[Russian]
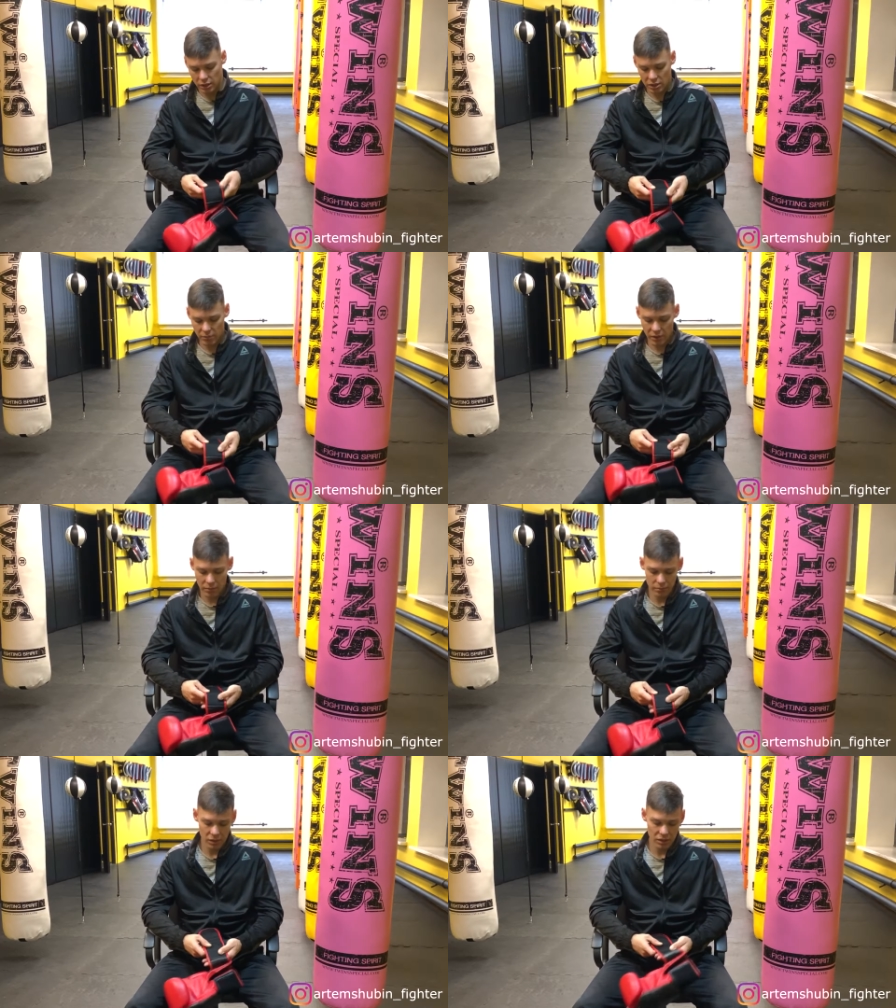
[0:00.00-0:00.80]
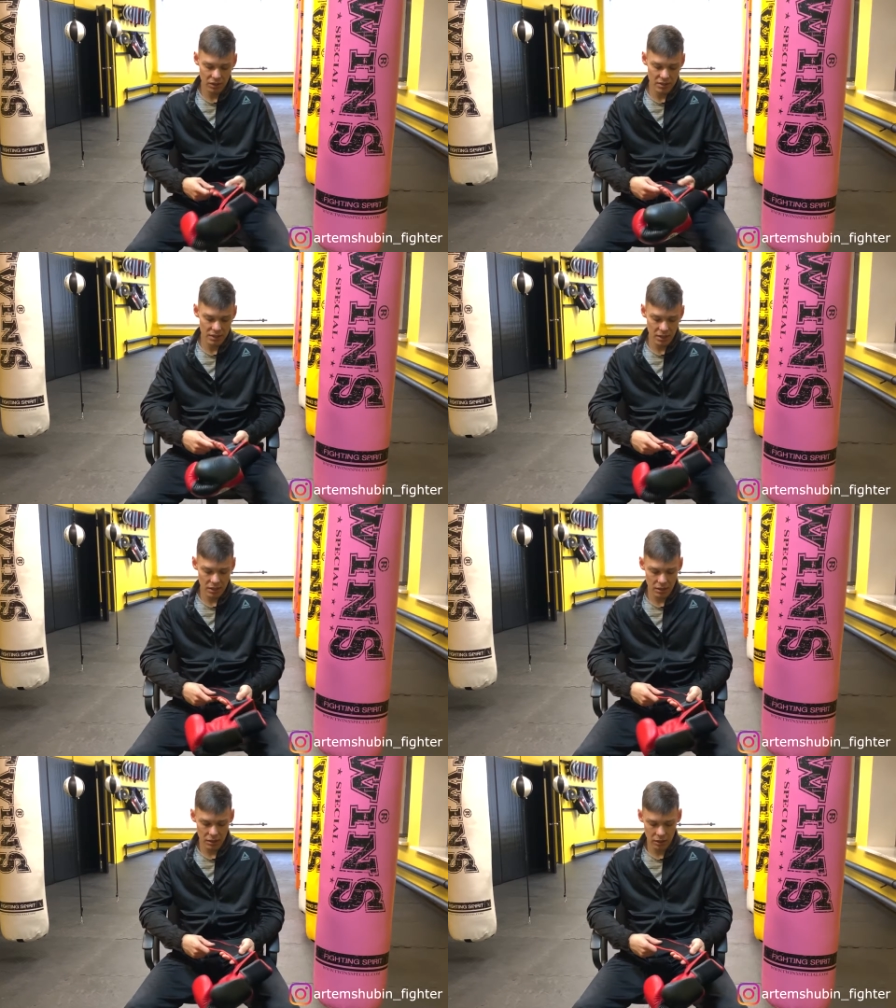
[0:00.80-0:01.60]
это прям
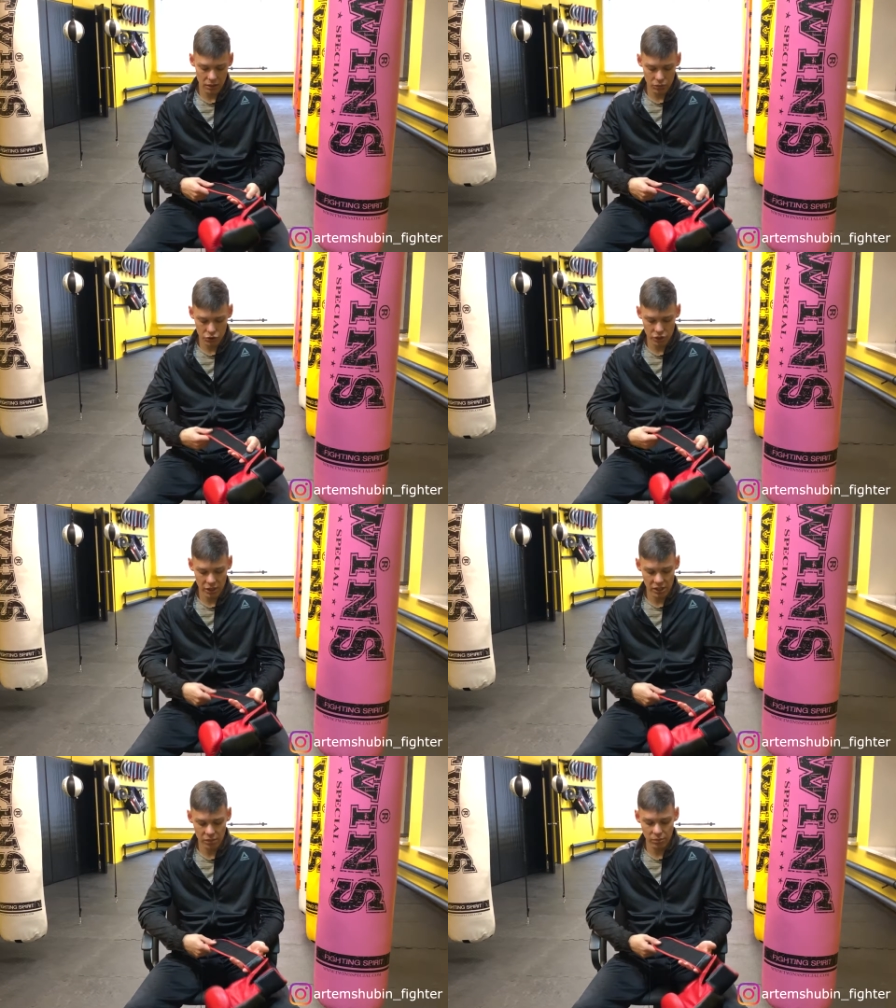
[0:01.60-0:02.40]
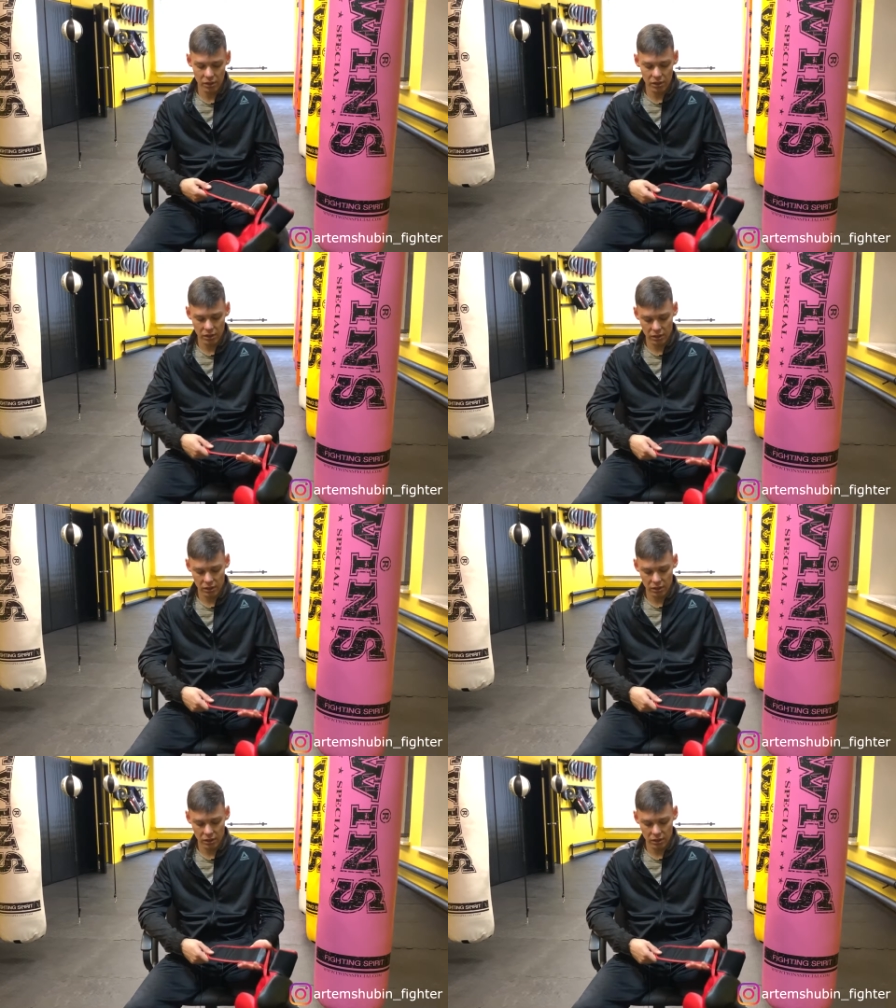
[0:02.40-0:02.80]
полноценная, хорошая липа.